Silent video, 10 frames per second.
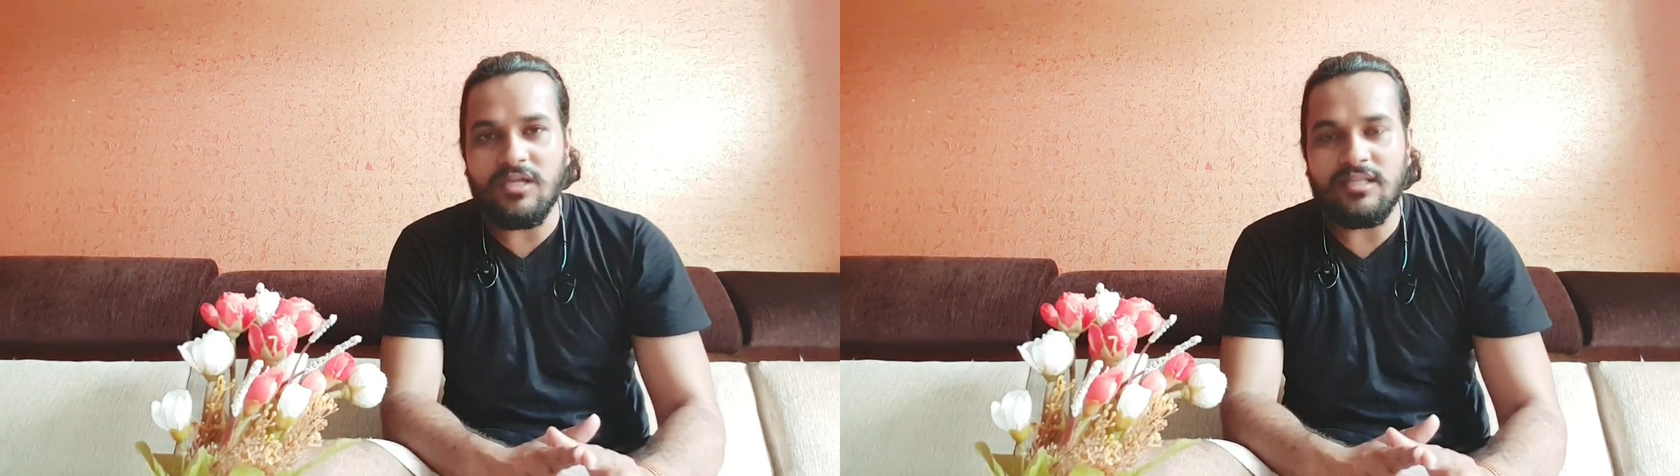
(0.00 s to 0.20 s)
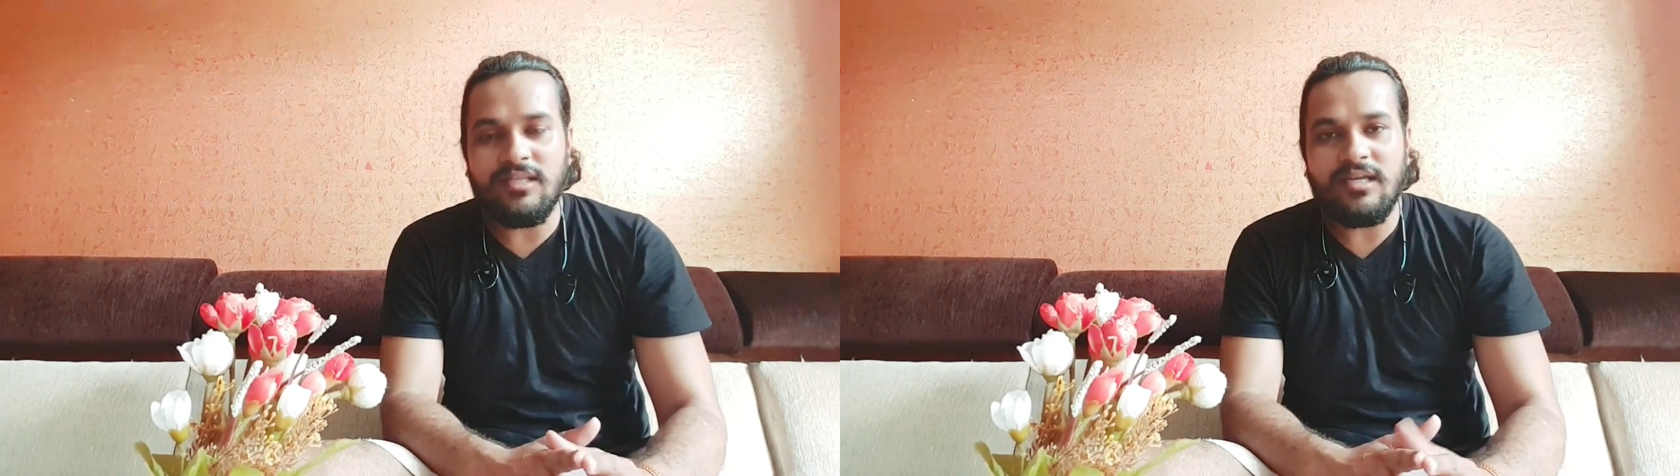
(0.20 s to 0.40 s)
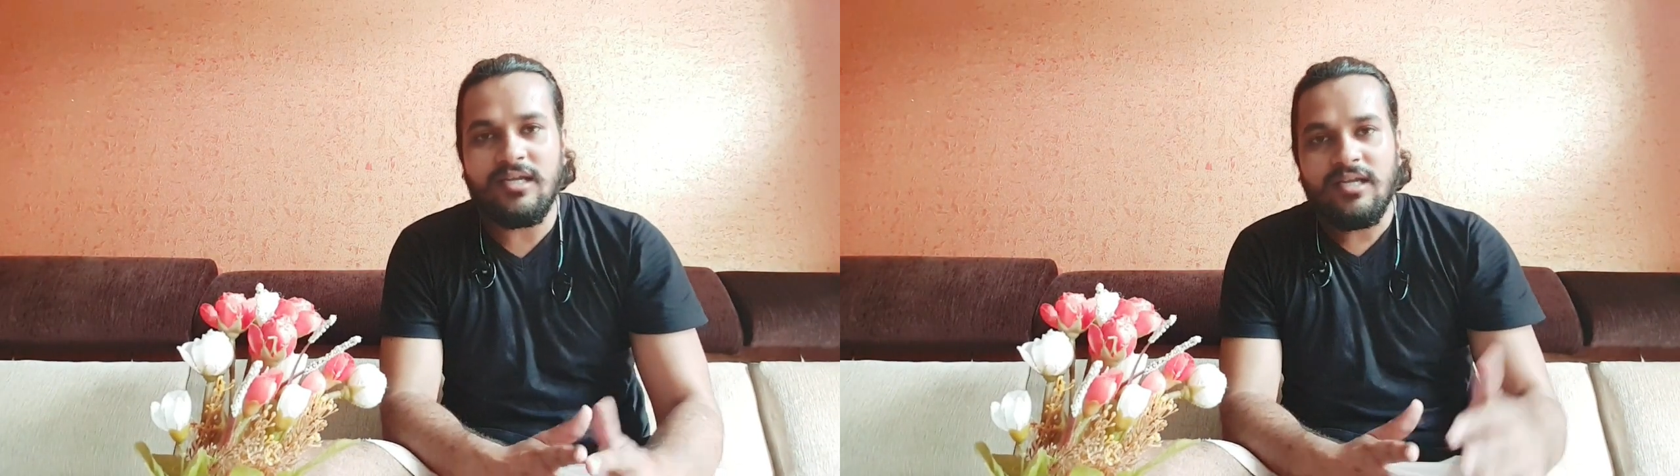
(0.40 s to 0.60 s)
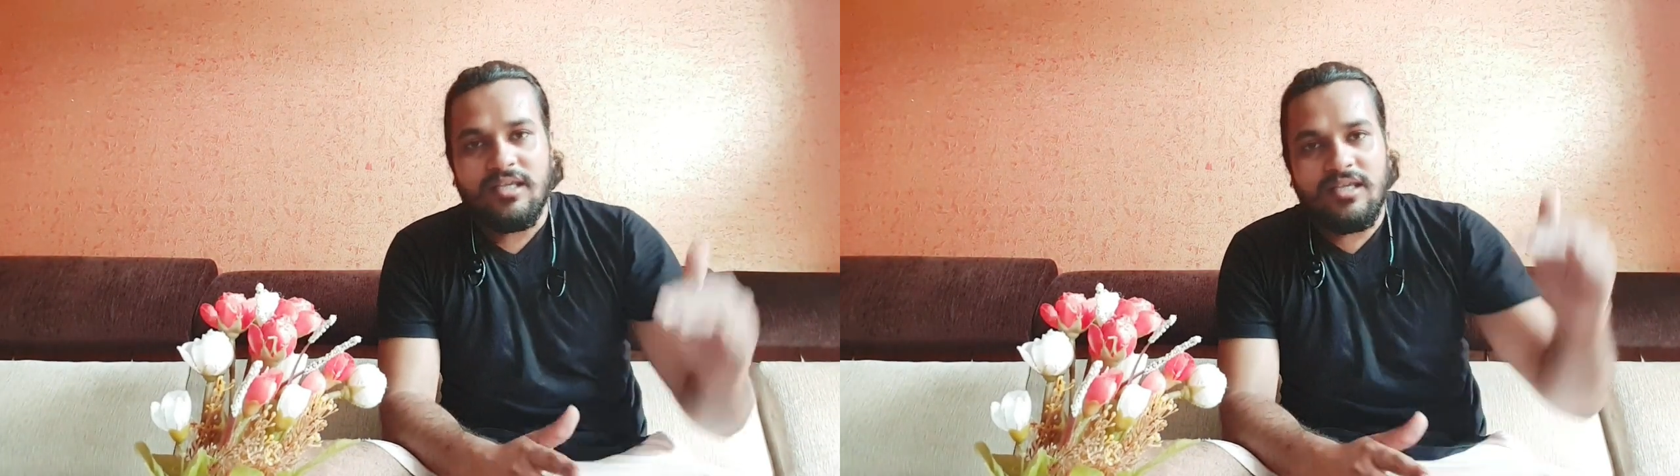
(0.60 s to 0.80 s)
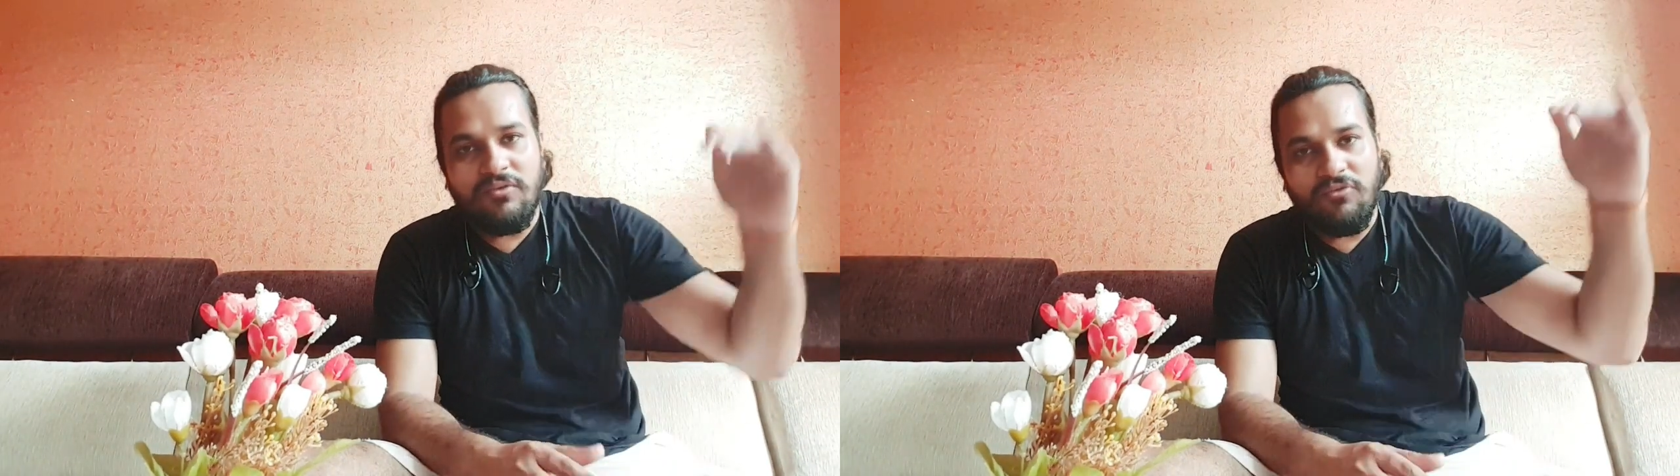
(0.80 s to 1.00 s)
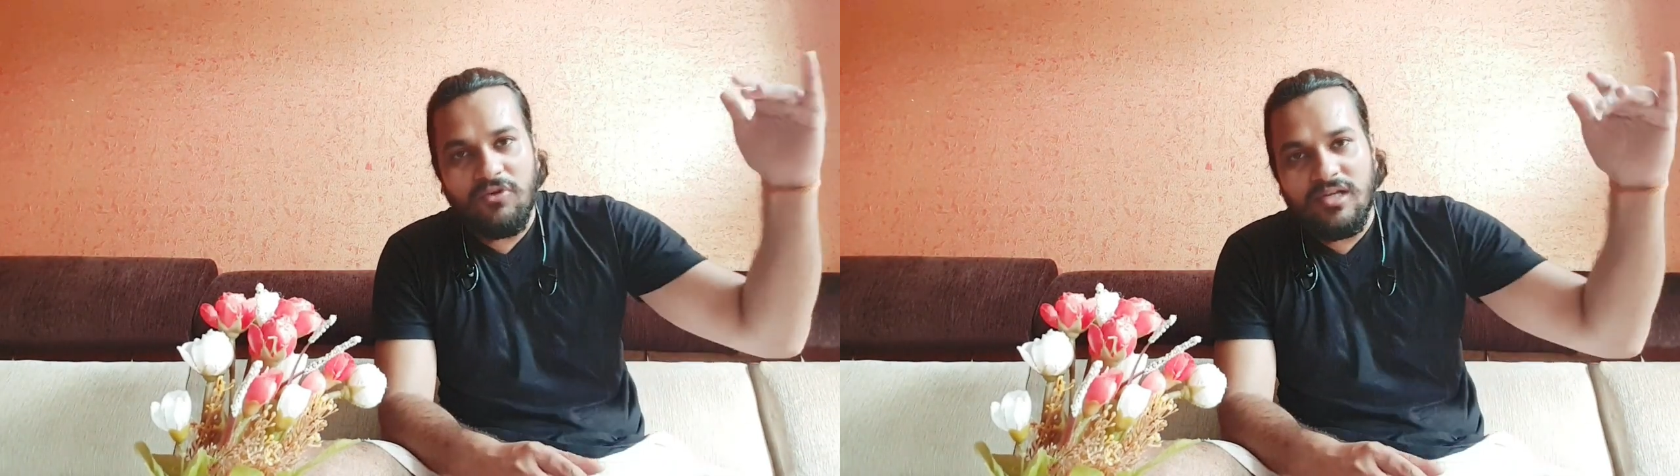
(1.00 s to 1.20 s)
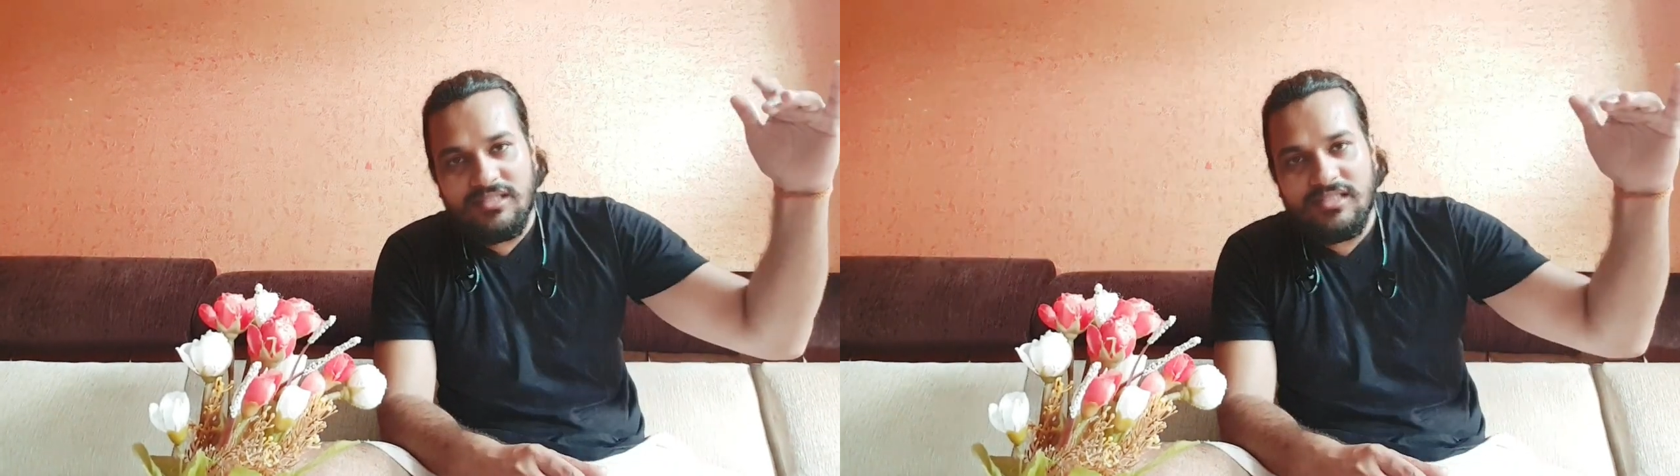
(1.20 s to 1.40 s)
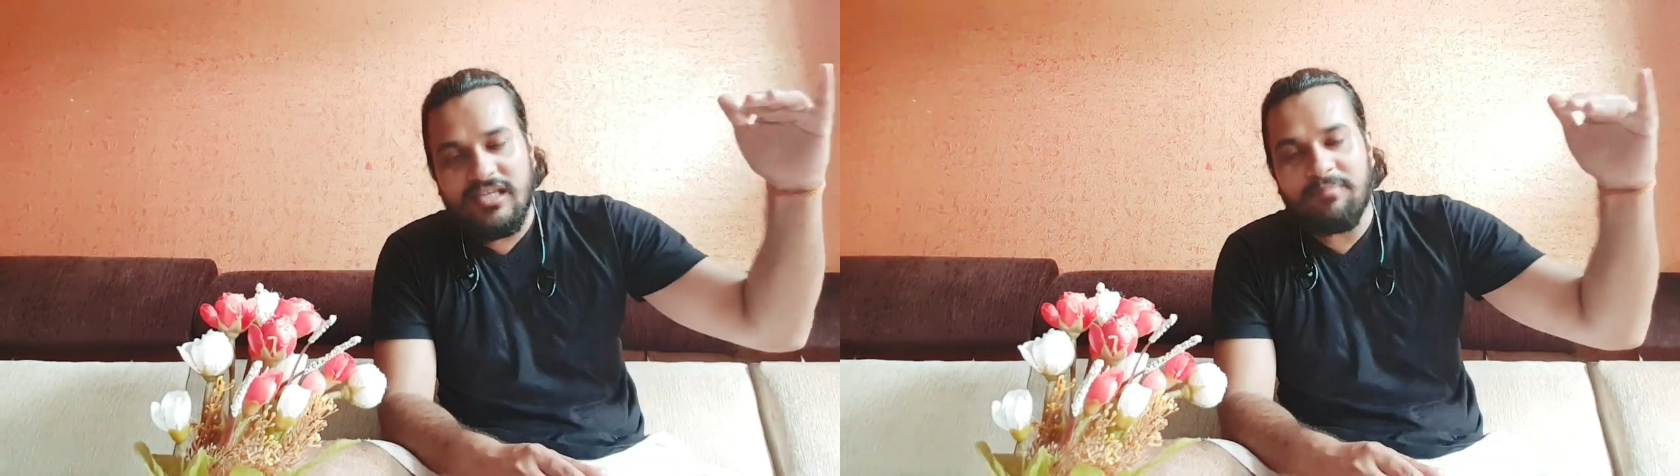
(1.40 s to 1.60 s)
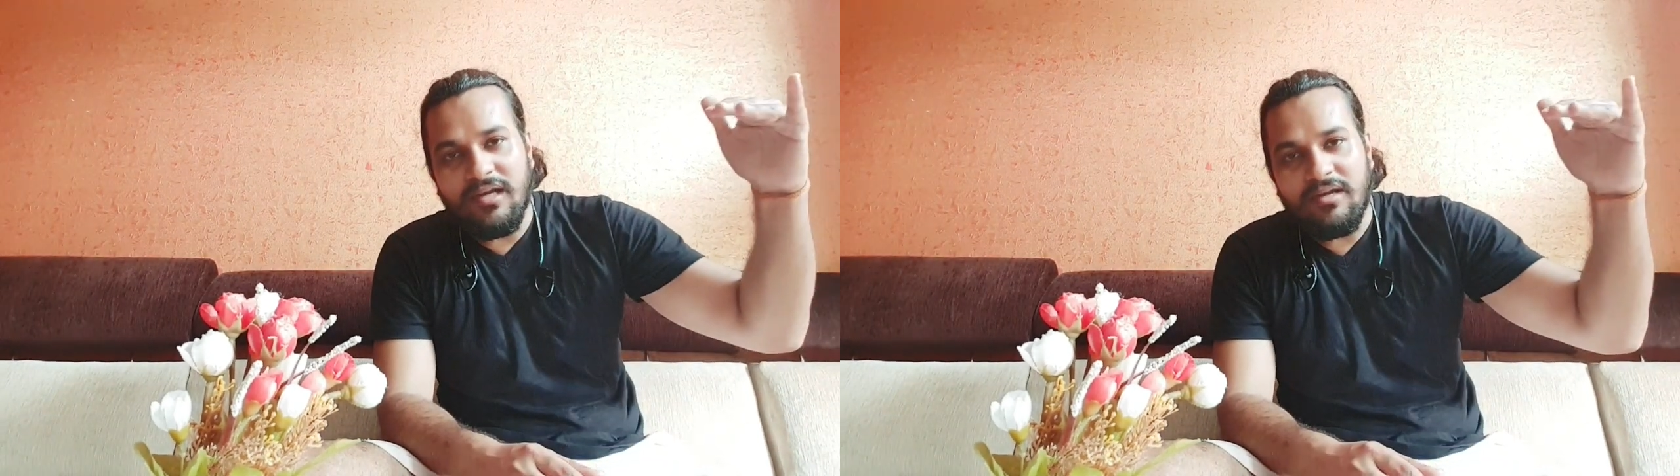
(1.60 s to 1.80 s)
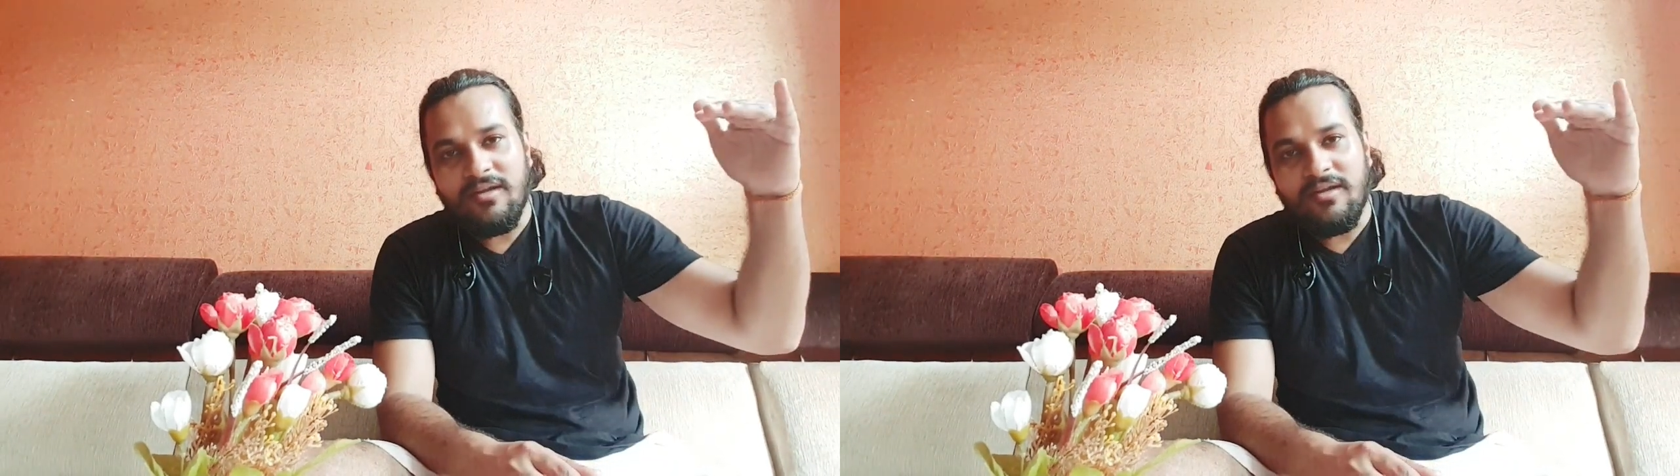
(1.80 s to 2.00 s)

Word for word: के अंदर कि वो रस्सी पर